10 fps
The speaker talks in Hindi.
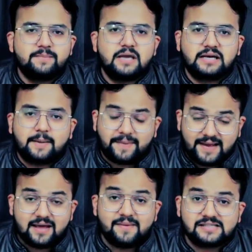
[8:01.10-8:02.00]
में इनका
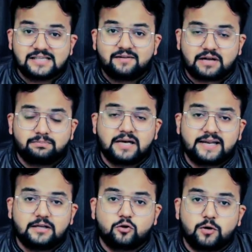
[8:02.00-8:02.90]
पहला मैच था
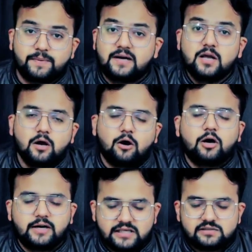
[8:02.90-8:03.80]
कप्तानी के तौर पर
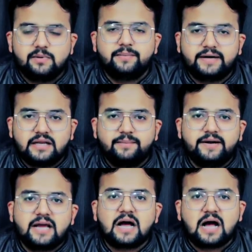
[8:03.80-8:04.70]
और इसमें भी टीम
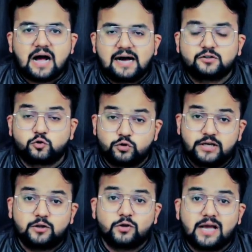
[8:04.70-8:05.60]
इंडिया हार
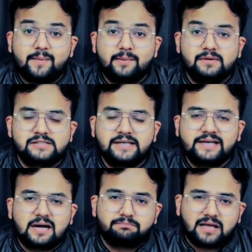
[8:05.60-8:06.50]
चुकी है तो यहाँ पर
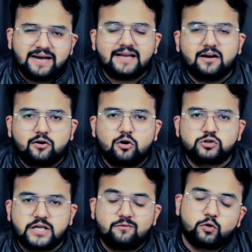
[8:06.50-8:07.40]
बेसिकली कप पाकिस्तानी का रिकॉर्ड
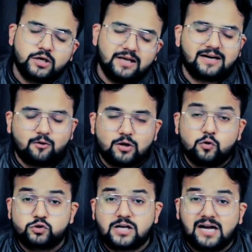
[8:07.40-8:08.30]
जो है ना वो के राहुल का
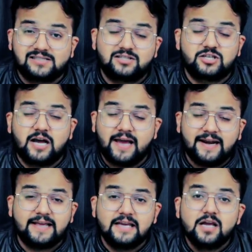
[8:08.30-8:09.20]
कुछ खास अच्छा
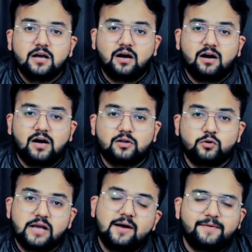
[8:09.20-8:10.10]
है नहीं आ,
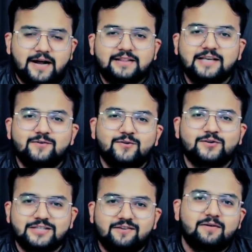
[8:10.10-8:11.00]
तो यहाँ पर आते ही
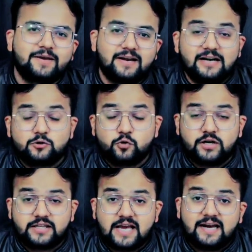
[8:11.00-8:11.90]
उन्होंने जलवा भी खेलना शुरू
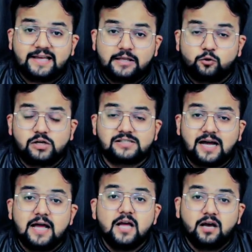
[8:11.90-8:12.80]
कर दिया हालांकि थोड़ा
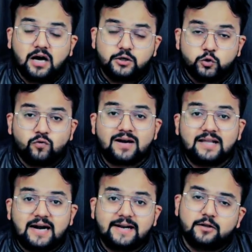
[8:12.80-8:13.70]
सा युवा
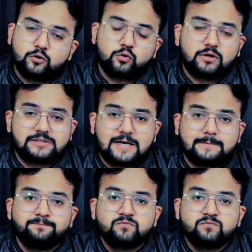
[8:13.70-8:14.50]
खिलाड़ी है तो थोड़ा सा